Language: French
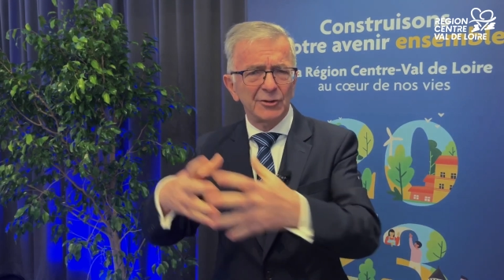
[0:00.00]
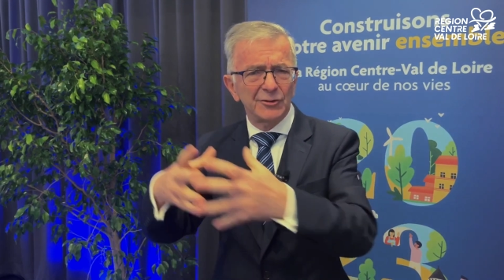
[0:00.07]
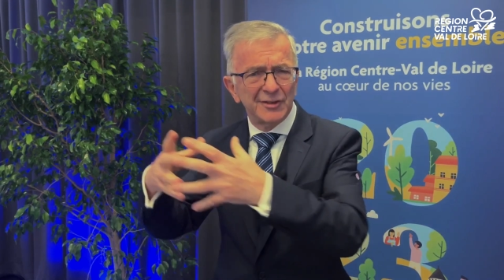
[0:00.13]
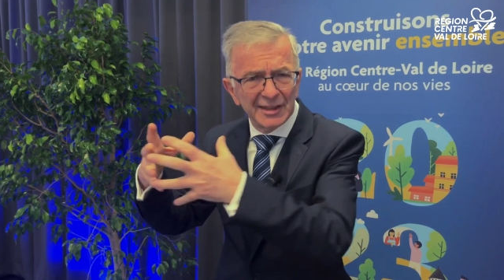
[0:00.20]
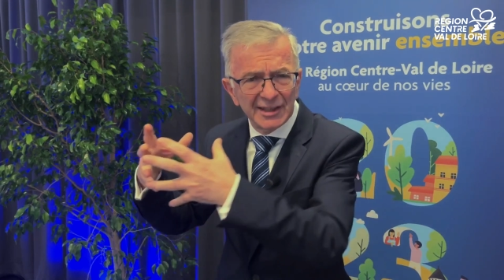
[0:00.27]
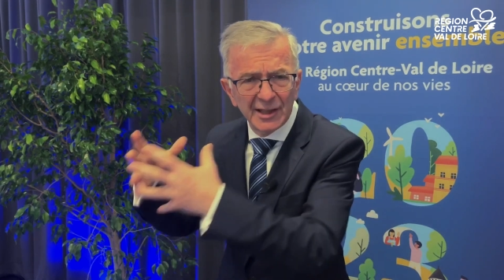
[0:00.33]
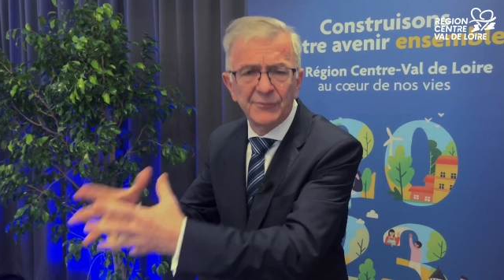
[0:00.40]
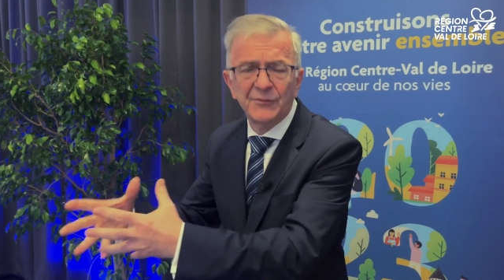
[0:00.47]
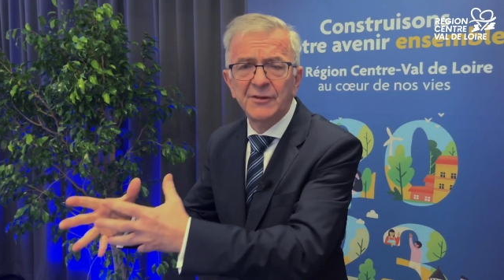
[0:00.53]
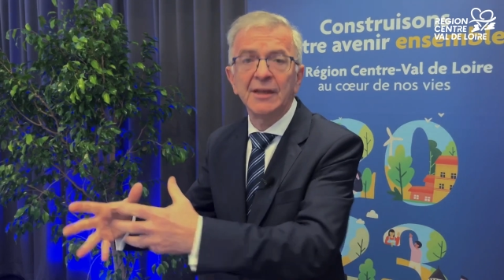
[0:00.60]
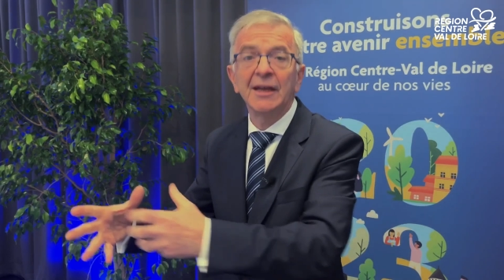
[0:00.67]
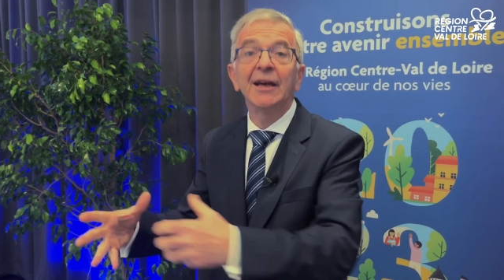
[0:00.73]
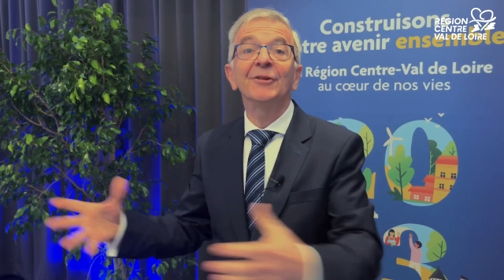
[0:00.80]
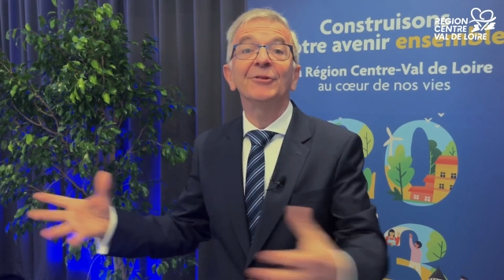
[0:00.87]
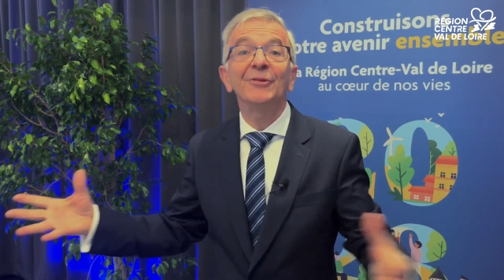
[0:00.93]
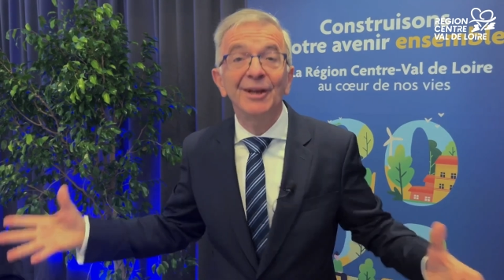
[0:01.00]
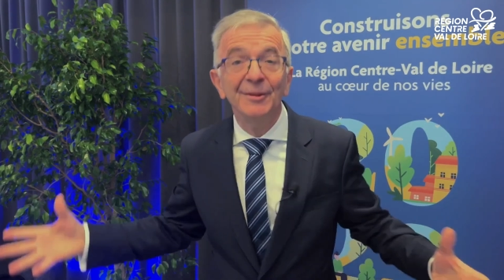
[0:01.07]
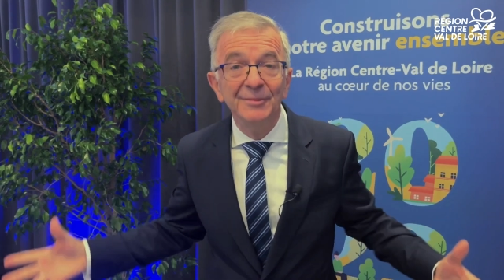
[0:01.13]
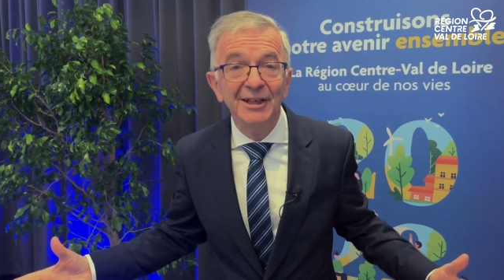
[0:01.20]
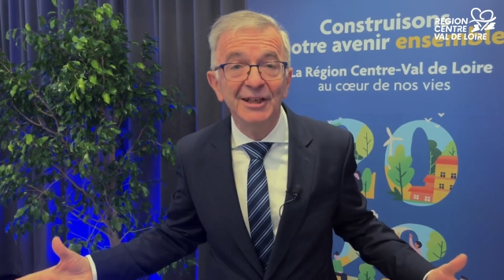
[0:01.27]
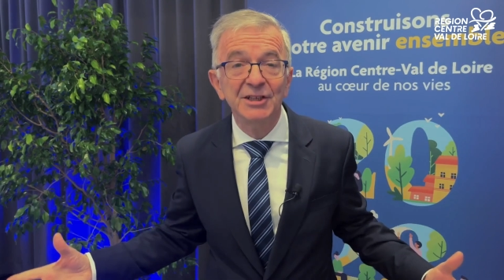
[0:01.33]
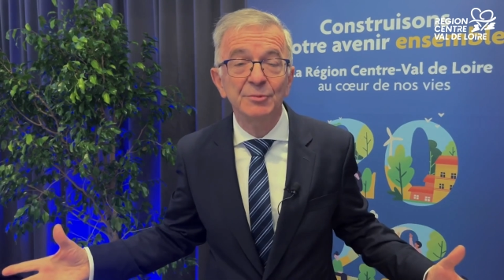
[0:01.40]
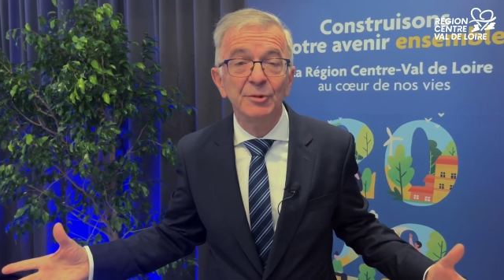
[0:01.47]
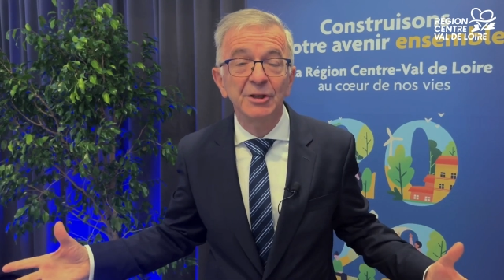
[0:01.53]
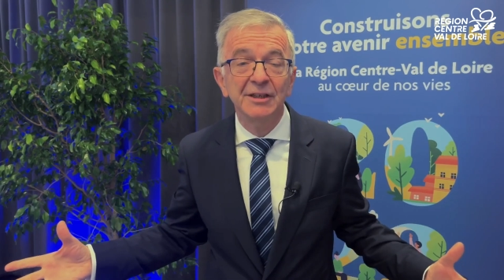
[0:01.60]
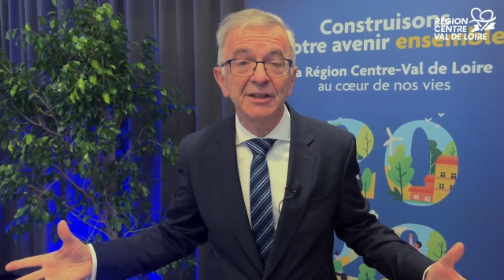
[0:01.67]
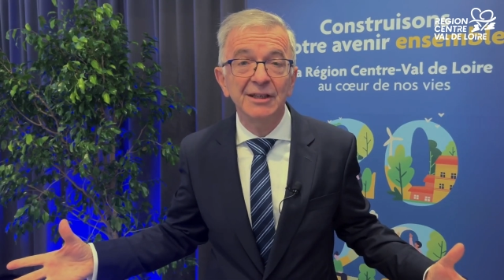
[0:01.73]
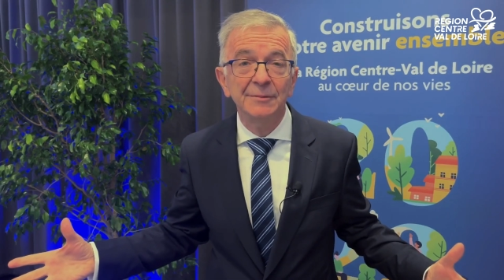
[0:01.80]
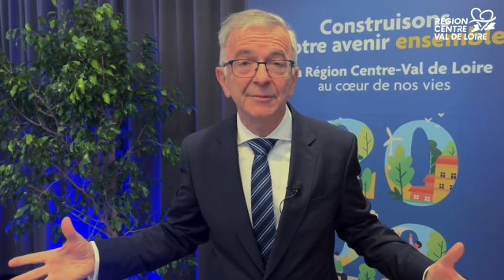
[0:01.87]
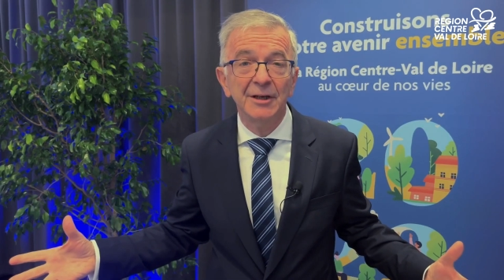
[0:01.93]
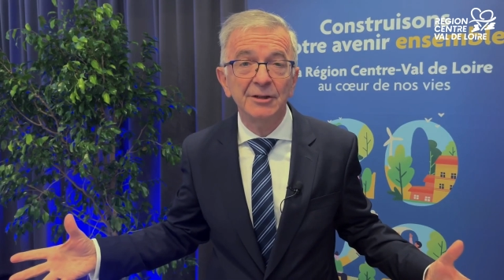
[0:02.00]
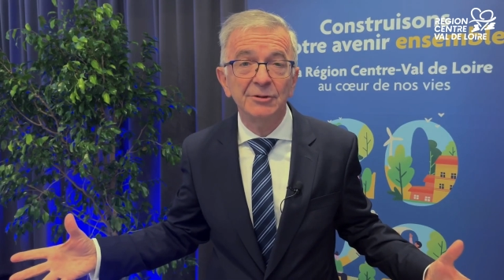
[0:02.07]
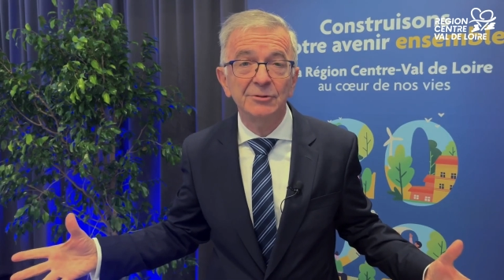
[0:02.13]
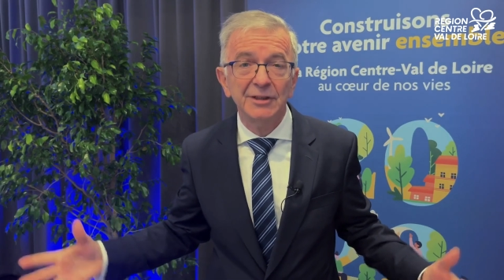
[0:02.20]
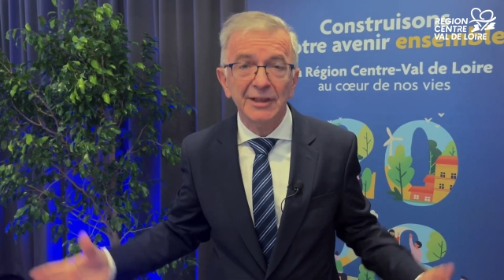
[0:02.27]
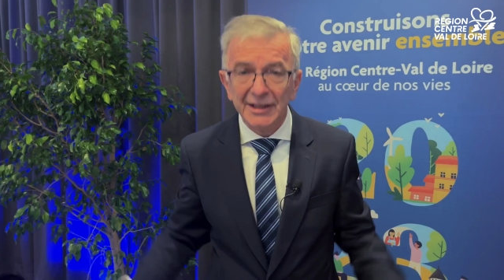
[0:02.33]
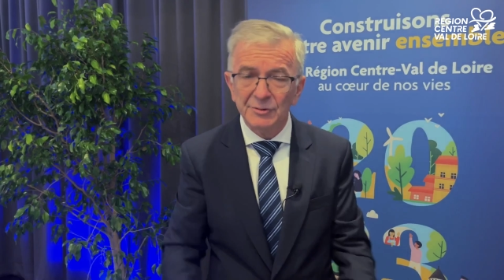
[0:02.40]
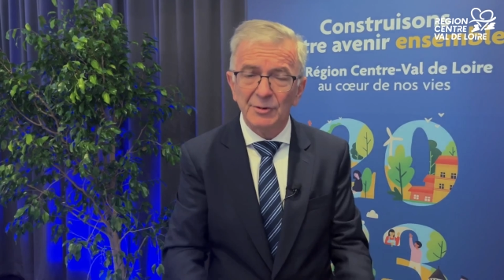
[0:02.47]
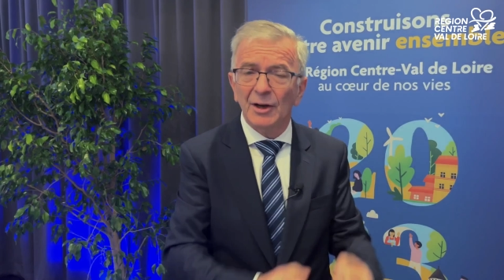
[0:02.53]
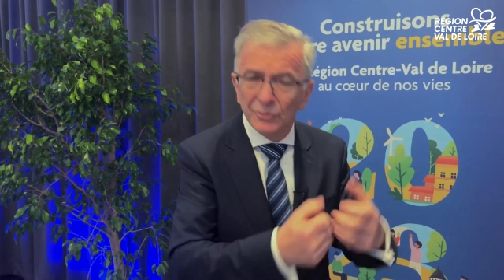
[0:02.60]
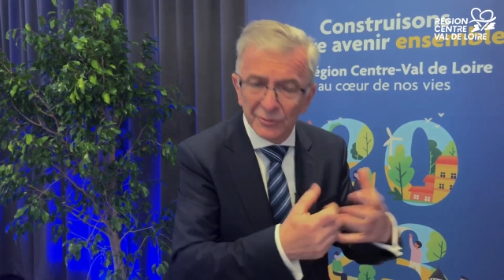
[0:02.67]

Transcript: que ces défis de l'aménagement équilibré du territoire,